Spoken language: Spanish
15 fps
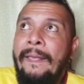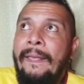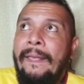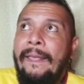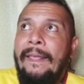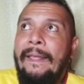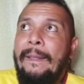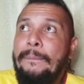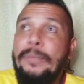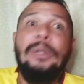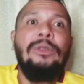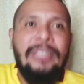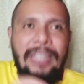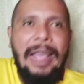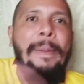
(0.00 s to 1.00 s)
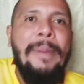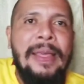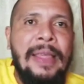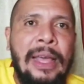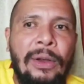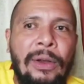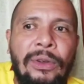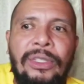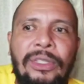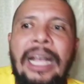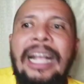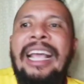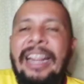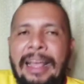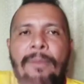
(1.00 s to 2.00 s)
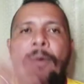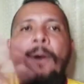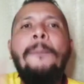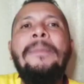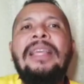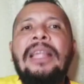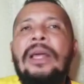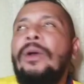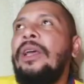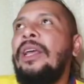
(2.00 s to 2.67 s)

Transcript: Eh, pero es video, o sea, queremos video,